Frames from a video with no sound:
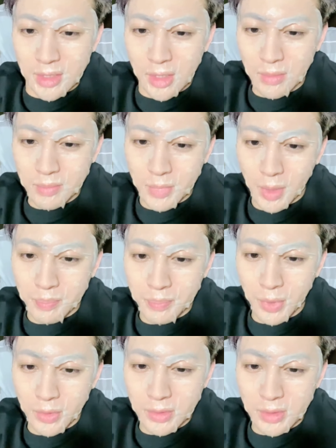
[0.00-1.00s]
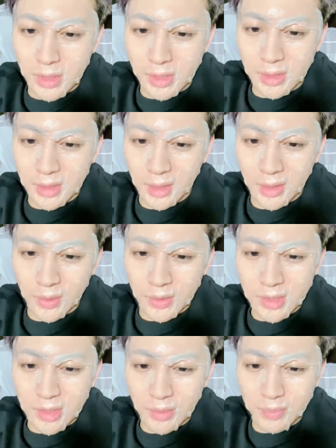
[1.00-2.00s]
시험 몇 번
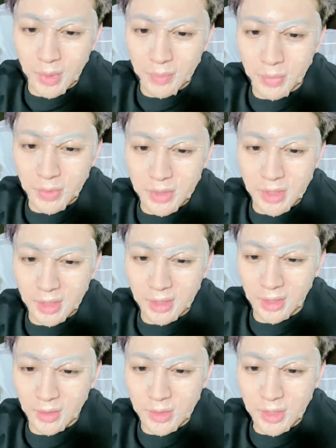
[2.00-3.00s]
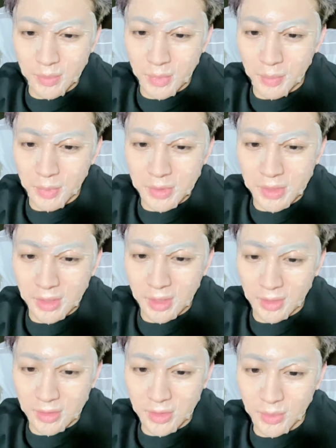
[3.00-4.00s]
찍을까요? 시험 몇 번 찍을까요? 시험 몇 번
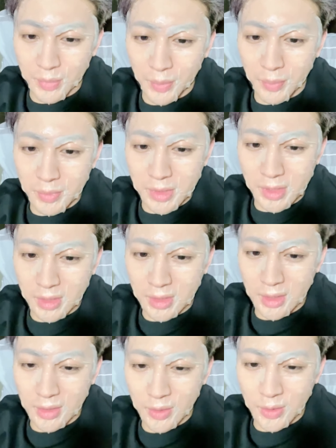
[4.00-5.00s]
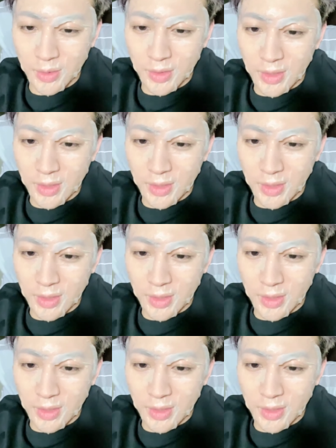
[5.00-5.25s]
찍을까요? 시험 몇 번 찍을까요?